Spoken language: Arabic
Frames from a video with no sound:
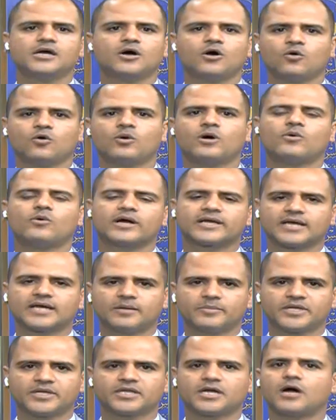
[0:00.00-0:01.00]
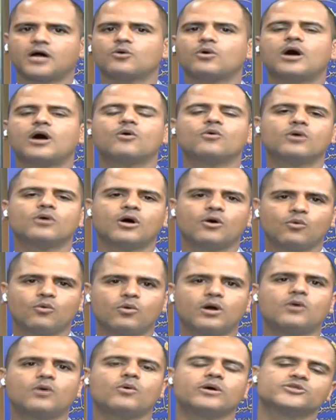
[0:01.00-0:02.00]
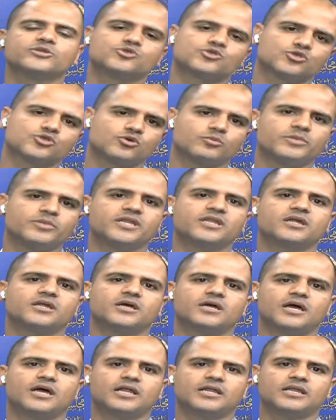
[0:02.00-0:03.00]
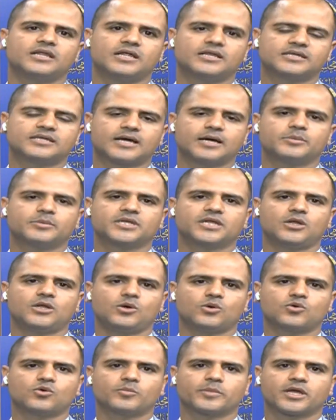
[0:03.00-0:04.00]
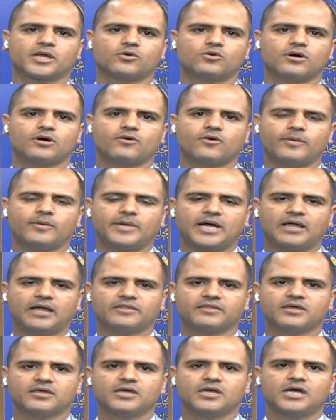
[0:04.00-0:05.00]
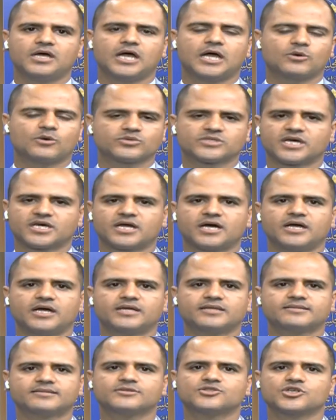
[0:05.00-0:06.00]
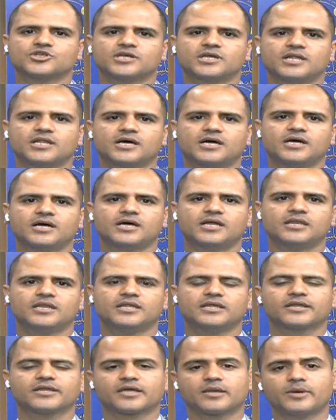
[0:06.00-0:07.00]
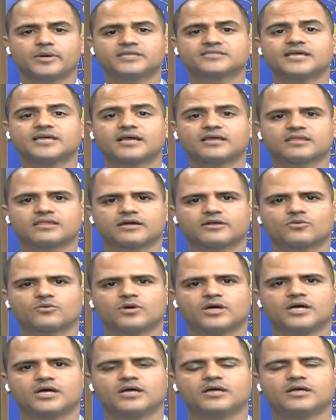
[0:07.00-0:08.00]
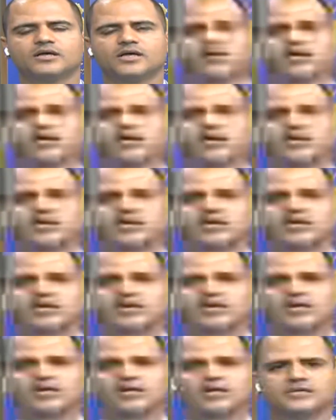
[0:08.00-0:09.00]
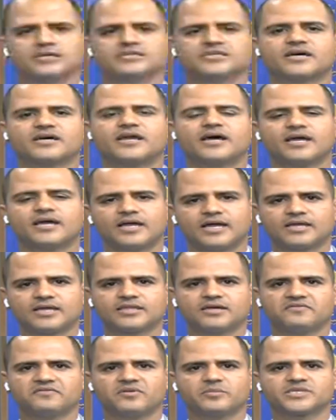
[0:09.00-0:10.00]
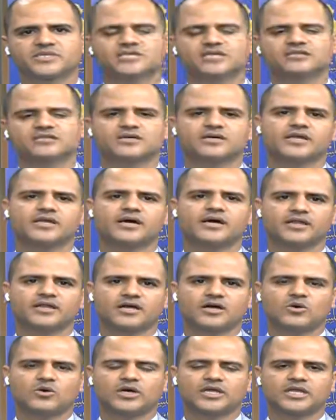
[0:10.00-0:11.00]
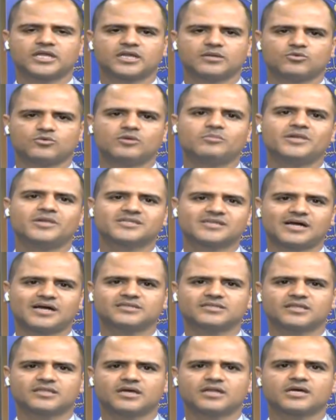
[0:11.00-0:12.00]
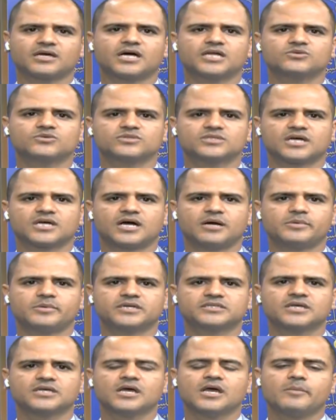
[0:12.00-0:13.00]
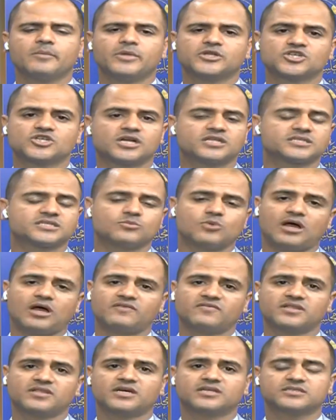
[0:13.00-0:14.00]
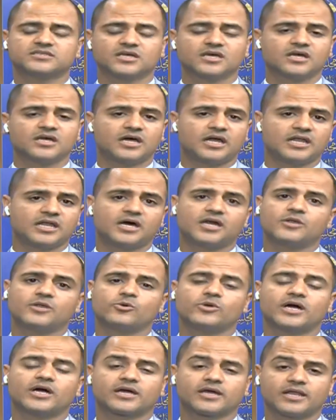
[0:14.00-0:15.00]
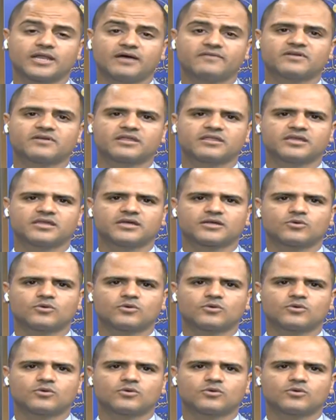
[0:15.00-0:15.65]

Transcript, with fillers: هو وكابينة أو أو هو وجزء من آه، الكابينة الحكومية هو وبعض وزراء يتجه إلى الانغماس أكثر والاستغراق أكثر في مسألة إقرار القوانين المهمة نتحدث عن قانون انتخابات مجالس المحافظات الآن هناك خلاف كثير